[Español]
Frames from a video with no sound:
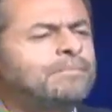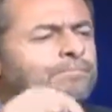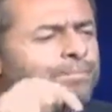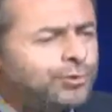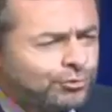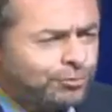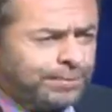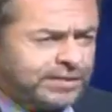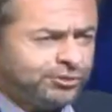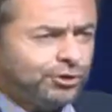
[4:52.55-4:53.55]
Por
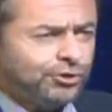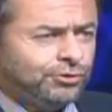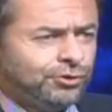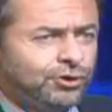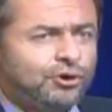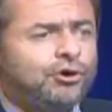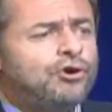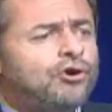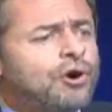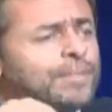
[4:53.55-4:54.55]
convicción
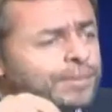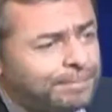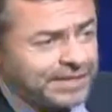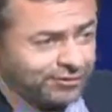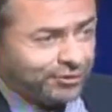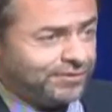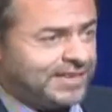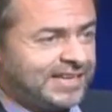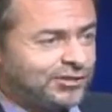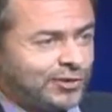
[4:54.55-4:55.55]
o por presión de
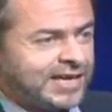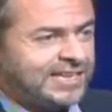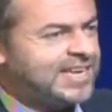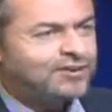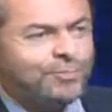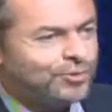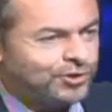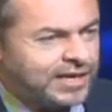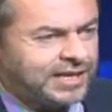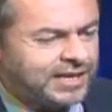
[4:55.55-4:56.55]
la ciudadanía, como uno
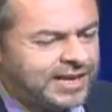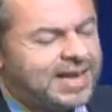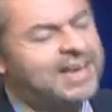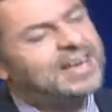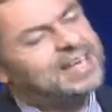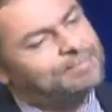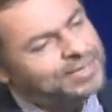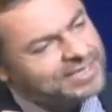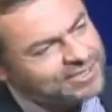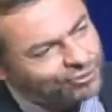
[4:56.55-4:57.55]
quiera, las
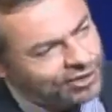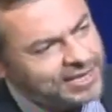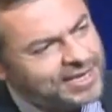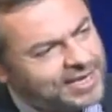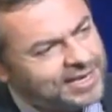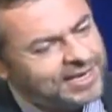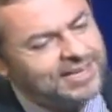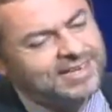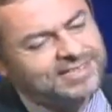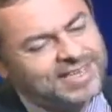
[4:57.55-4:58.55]
empresas hoy día
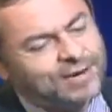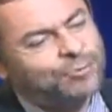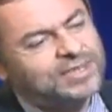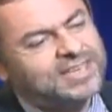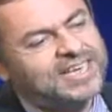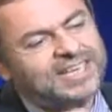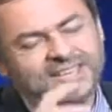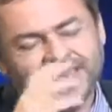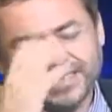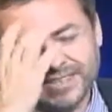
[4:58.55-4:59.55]
se dan cuenta que
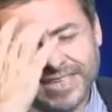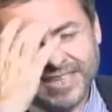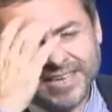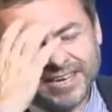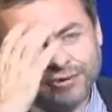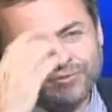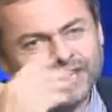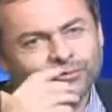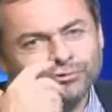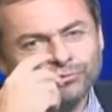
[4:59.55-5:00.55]
tienen que renovar
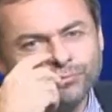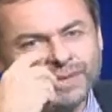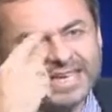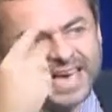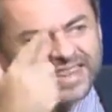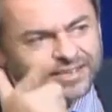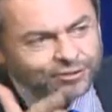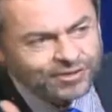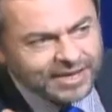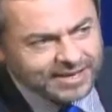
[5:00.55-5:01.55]
su mirada
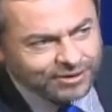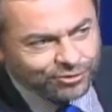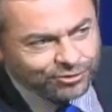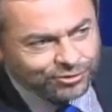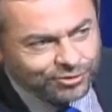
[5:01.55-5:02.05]
sobre el negocio.